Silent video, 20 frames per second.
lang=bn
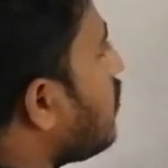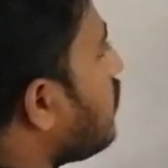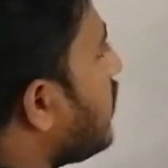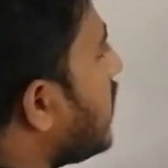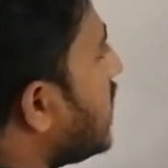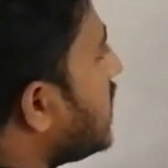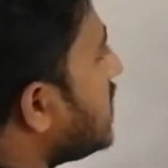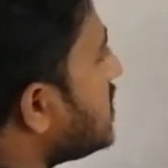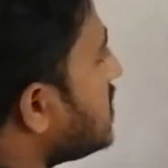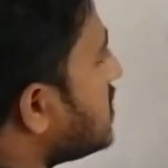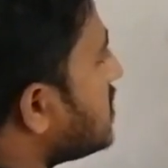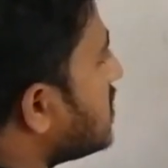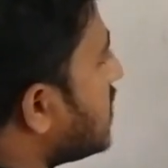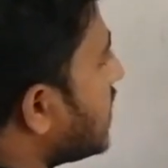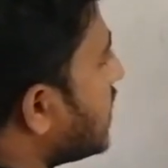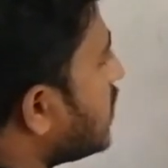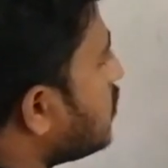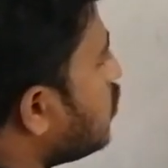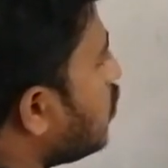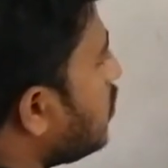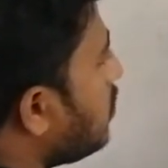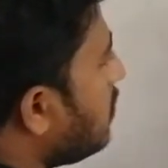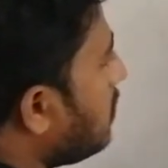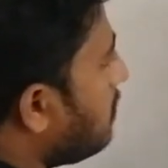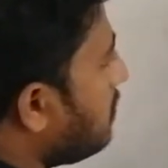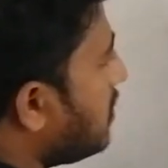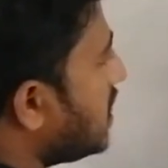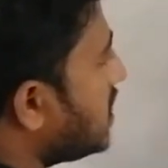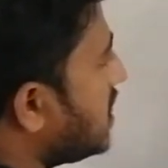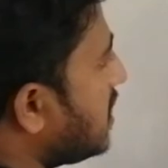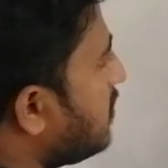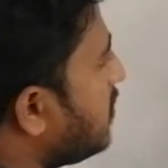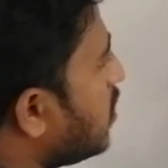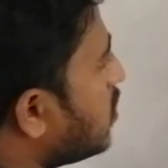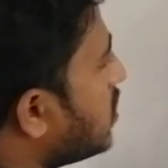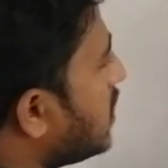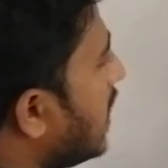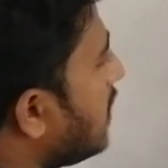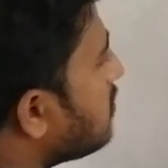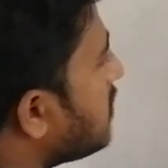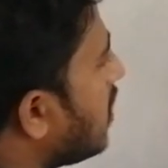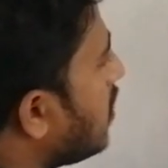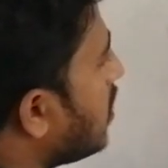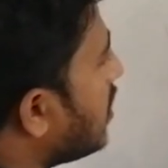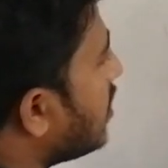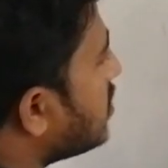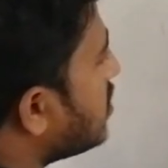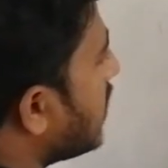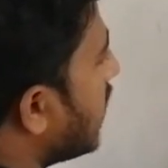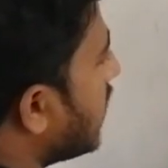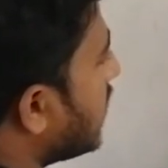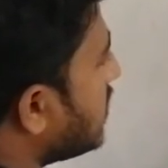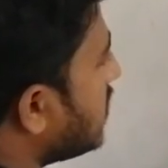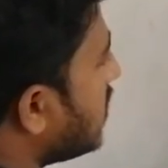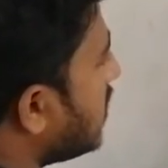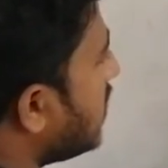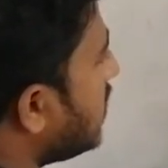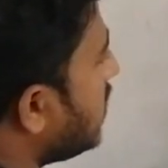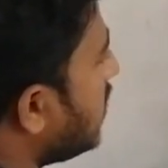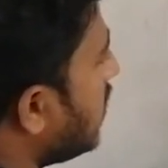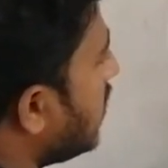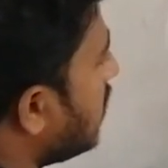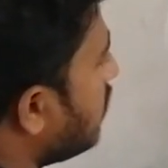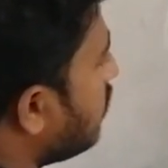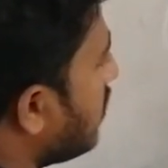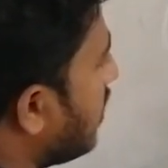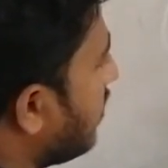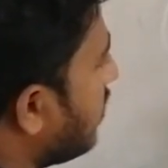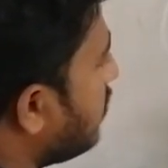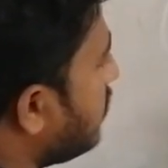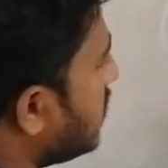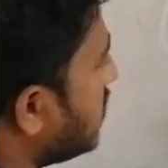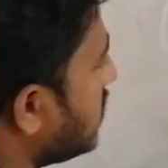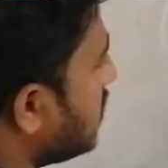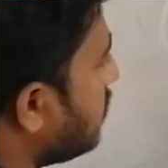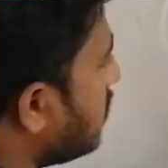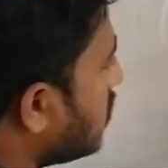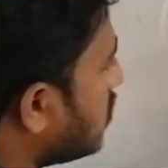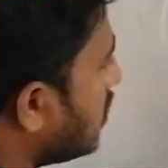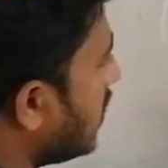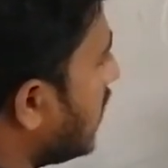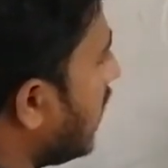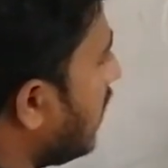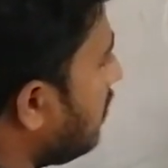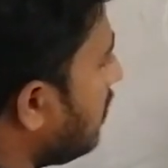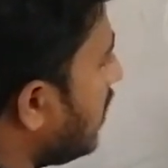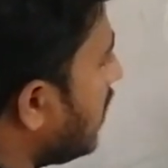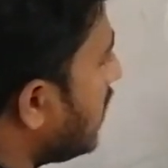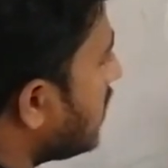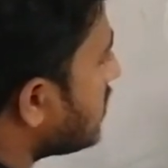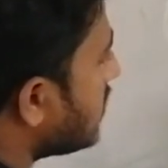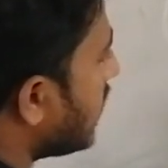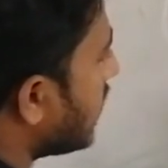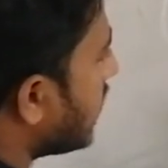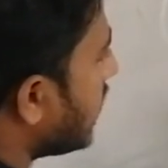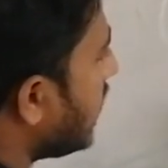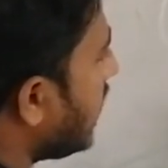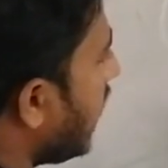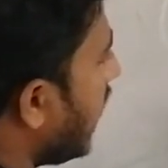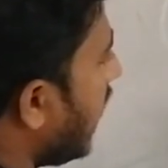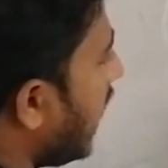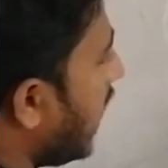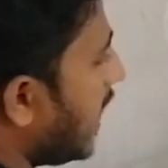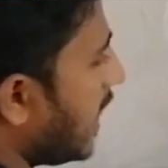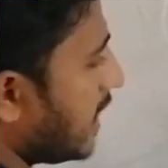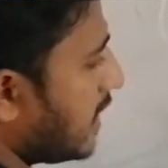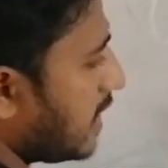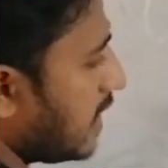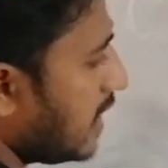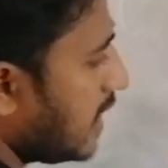পাঁচ থেকে দুই বেশটা বিয়োগ দিলাম তাহলে কত থাকে তিন এরপর আবার বেশটা বিয়োগ দিলাম থাকে এক